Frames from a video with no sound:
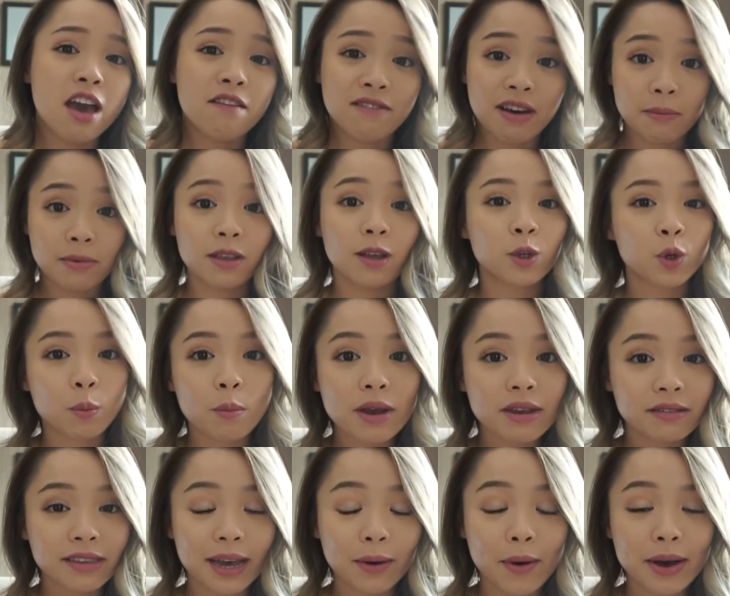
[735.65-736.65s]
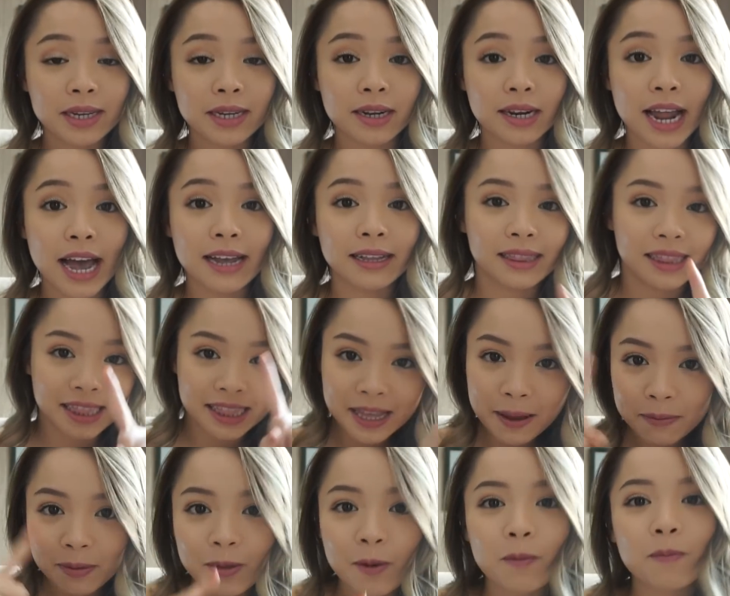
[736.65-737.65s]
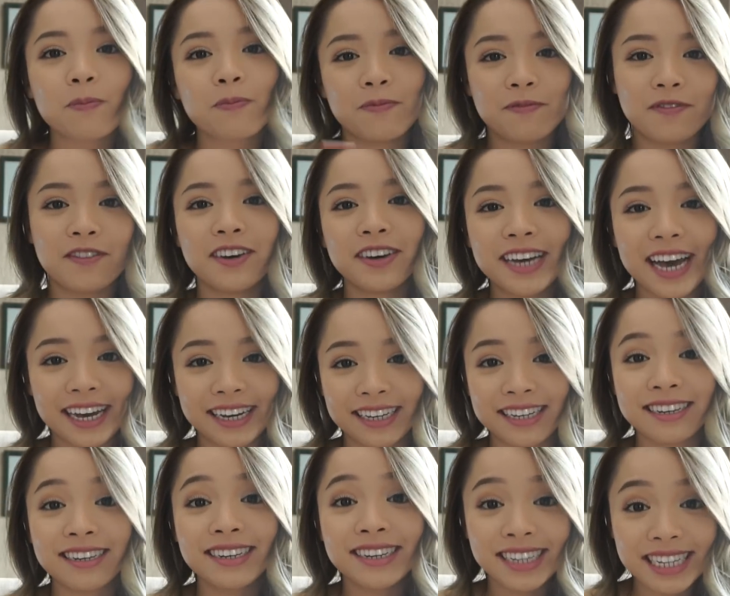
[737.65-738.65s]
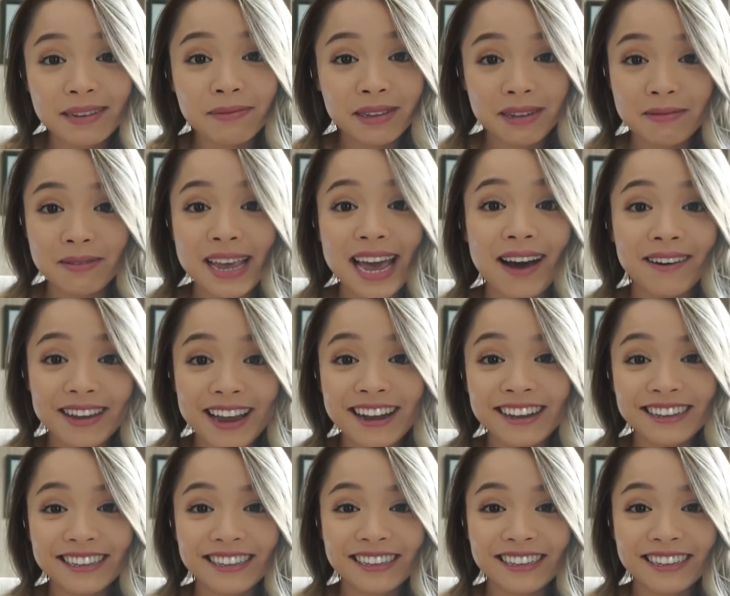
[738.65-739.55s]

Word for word: Và bây giờ chúng mình sẽ quay trở lại tiếp tục với các những clip tiếp theo nhé